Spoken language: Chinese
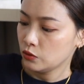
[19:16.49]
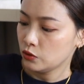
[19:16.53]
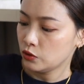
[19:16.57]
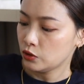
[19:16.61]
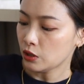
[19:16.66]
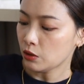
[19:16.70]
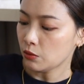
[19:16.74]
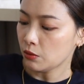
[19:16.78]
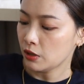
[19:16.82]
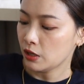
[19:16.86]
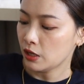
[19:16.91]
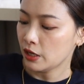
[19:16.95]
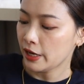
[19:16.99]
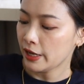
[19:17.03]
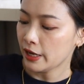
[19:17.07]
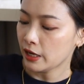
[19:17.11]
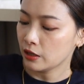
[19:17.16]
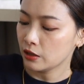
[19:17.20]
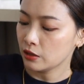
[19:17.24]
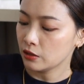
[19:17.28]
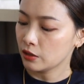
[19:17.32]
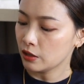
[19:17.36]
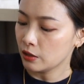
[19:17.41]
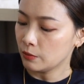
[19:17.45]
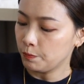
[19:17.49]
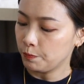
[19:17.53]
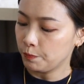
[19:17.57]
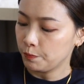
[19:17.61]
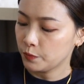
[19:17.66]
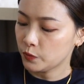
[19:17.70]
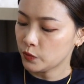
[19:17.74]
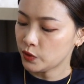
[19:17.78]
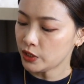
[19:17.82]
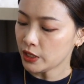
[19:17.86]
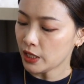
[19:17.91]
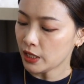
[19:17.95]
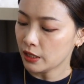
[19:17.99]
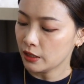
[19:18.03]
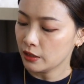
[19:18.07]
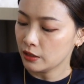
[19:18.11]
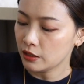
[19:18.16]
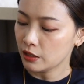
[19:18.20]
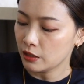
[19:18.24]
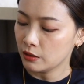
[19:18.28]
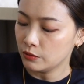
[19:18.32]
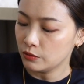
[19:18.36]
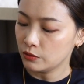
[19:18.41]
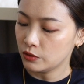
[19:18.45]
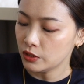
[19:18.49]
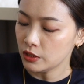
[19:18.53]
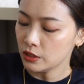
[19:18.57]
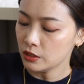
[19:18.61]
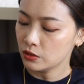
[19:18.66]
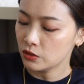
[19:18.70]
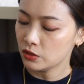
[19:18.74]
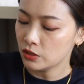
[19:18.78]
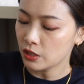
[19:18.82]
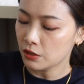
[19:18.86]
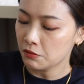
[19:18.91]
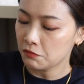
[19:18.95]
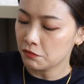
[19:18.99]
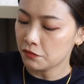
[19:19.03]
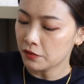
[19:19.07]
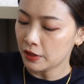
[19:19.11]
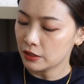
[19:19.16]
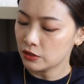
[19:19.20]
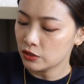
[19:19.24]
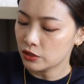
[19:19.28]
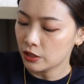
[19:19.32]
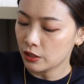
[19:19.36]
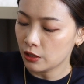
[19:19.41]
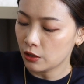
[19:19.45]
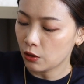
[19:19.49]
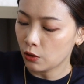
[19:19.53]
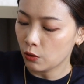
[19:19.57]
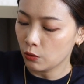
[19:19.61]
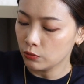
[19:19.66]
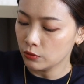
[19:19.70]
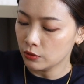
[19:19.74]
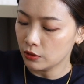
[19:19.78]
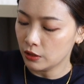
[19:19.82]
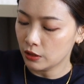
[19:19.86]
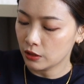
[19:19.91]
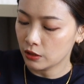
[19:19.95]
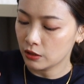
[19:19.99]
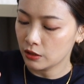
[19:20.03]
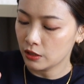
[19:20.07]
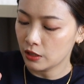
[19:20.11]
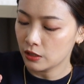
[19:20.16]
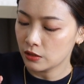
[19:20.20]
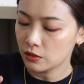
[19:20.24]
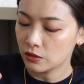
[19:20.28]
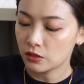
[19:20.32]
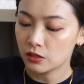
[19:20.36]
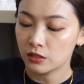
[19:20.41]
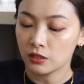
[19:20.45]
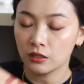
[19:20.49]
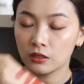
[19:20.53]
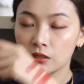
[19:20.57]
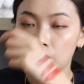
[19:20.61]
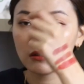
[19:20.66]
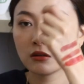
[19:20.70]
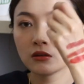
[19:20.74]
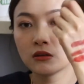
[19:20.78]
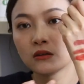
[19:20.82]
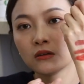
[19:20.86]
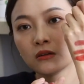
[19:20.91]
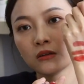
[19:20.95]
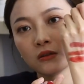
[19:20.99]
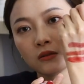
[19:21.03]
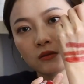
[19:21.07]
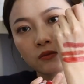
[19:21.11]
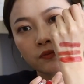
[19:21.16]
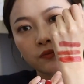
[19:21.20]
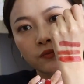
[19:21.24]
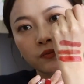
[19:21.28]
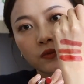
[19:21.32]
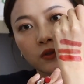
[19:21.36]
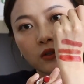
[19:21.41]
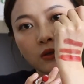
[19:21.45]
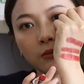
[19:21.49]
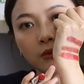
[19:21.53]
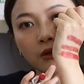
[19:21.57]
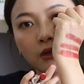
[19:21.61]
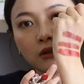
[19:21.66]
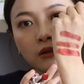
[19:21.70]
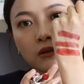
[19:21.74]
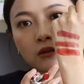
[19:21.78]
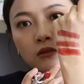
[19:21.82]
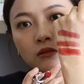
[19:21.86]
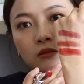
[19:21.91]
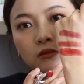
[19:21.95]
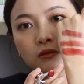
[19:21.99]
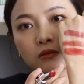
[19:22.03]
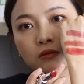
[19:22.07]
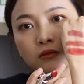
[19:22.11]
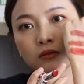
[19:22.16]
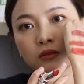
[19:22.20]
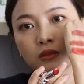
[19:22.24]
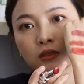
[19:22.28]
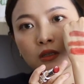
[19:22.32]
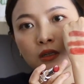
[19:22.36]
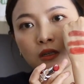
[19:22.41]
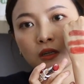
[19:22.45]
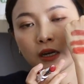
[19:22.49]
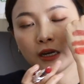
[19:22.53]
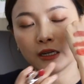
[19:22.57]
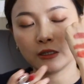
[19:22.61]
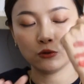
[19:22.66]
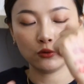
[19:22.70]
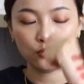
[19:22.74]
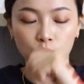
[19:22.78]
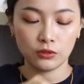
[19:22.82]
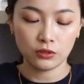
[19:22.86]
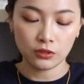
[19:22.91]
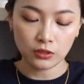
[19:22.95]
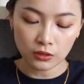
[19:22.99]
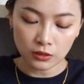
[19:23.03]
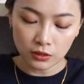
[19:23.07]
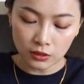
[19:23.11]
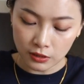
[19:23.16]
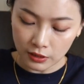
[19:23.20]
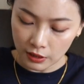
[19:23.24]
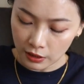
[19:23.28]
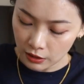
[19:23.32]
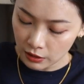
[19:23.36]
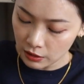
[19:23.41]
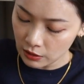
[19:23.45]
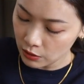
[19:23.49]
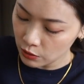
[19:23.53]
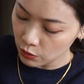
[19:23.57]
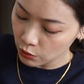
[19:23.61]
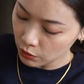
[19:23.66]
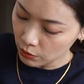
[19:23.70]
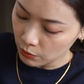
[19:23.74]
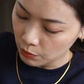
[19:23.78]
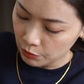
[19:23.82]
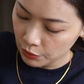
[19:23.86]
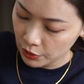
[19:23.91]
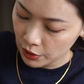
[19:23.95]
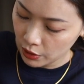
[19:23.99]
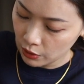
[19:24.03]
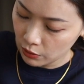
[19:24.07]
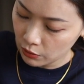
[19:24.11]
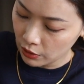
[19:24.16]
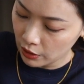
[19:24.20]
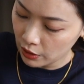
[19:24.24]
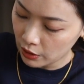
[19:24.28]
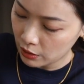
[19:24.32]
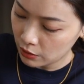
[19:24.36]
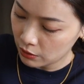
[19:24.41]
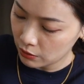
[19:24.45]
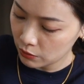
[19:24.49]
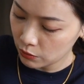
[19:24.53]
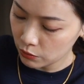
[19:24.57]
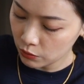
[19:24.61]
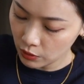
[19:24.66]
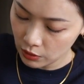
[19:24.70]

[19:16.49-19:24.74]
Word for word: 稍微亮一点，加了一点新鲜番茄红的那个颜色，没有这个感觉。其实这三个颜色都很漂亮啊。